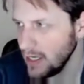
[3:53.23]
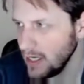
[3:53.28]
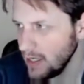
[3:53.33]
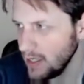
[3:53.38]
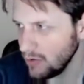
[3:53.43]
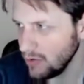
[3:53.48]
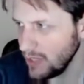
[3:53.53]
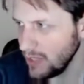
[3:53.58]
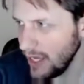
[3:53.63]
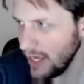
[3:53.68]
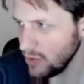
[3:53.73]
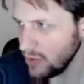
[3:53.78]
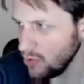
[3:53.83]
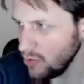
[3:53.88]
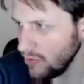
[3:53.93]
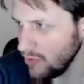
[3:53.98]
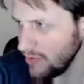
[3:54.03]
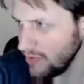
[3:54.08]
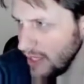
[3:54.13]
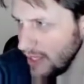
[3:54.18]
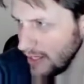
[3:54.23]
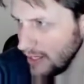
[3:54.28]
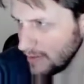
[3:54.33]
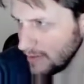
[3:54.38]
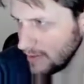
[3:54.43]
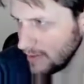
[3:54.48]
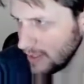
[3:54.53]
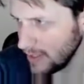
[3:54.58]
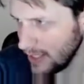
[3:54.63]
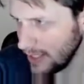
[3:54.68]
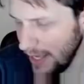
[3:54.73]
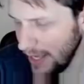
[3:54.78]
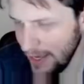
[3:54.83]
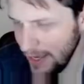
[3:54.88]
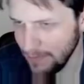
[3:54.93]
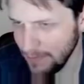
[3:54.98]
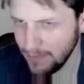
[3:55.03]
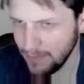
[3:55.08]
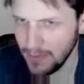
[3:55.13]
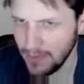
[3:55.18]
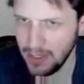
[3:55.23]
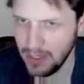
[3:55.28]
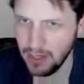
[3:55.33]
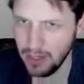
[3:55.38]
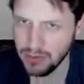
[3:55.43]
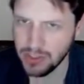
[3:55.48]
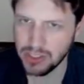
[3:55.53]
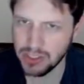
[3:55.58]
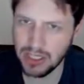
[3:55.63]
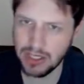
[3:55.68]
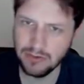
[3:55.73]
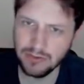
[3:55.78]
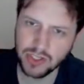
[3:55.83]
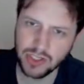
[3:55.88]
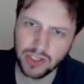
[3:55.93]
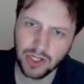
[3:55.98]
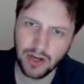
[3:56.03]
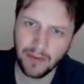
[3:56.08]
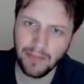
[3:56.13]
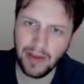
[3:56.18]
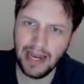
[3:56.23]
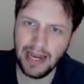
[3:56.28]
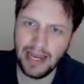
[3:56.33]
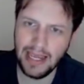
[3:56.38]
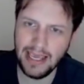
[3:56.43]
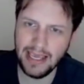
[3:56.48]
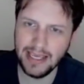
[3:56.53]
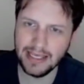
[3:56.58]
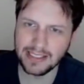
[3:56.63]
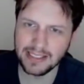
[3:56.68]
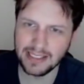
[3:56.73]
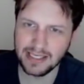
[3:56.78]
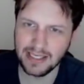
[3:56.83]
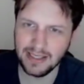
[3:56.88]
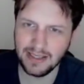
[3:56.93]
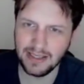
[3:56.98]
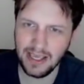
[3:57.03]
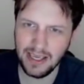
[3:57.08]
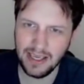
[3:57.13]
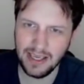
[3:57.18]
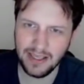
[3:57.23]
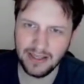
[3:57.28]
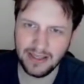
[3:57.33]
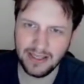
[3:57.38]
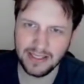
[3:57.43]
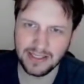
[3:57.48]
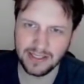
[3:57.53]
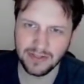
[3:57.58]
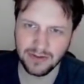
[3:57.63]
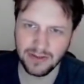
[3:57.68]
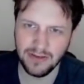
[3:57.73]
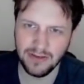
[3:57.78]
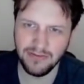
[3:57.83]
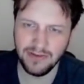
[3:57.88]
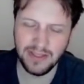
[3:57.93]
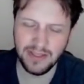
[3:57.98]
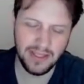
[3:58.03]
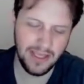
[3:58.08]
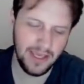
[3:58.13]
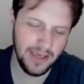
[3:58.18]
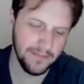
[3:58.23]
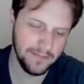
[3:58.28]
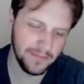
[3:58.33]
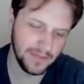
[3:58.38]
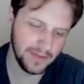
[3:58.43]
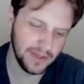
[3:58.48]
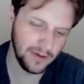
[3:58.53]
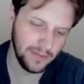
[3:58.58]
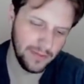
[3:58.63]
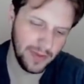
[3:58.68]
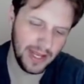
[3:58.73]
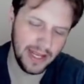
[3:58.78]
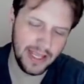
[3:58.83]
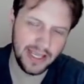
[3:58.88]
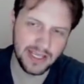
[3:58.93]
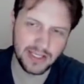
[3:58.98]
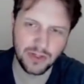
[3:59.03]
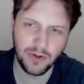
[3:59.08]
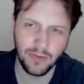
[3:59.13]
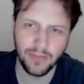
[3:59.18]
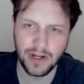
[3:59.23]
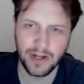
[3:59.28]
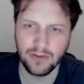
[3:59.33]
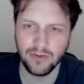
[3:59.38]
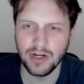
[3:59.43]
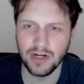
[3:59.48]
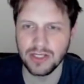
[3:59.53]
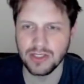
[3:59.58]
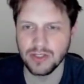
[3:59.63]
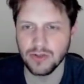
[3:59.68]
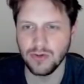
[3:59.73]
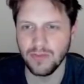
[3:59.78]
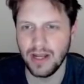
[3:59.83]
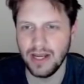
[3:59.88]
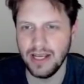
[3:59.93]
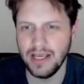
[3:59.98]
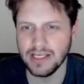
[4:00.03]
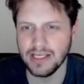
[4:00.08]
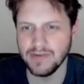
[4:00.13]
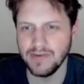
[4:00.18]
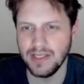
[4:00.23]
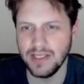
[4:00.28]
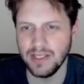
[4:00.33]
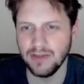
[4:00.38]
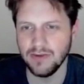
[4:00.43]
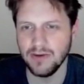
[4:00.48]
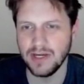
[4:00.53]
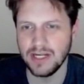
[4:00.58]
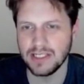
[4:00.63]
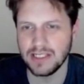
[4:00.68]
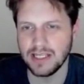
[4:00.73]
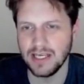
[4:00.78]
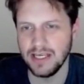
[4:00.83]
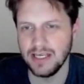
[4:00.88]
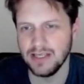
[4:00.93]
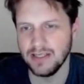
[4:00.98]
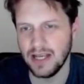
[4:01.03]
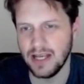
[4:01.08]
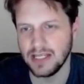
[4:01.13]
Não tenha dúvida que não são só baleias que têm a intenção de vender, então baleias compradoras ou baleias vendedoras, né?